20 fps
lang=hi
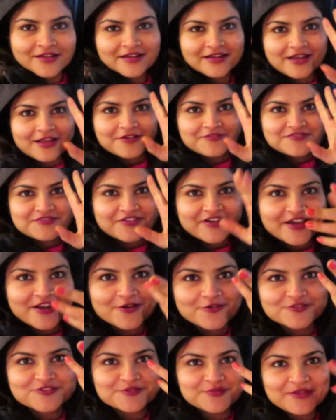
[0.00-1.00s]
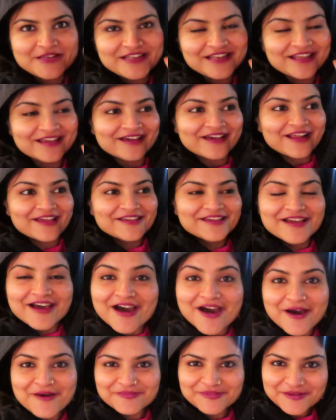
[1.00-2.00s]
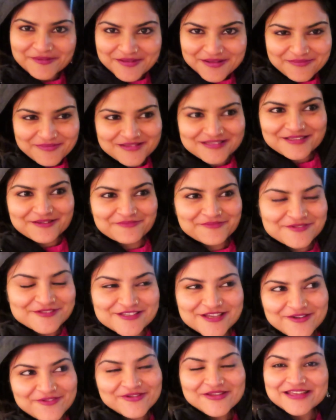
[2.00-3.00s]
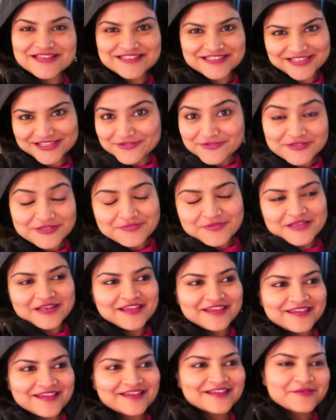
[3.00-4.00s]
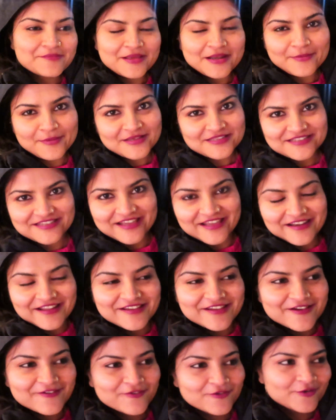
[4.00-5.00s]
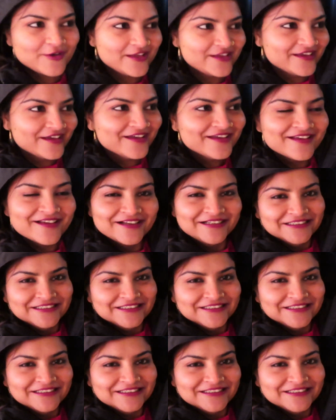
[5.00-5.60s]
ग्लव्स वगैरह कुछ भी नहीं लेकर आई अब तो मेरे पास सब कुछ है कोई एक्सक्यूज़ भी नहीं है कि मेरे पास ये नहीं है वो नहीं है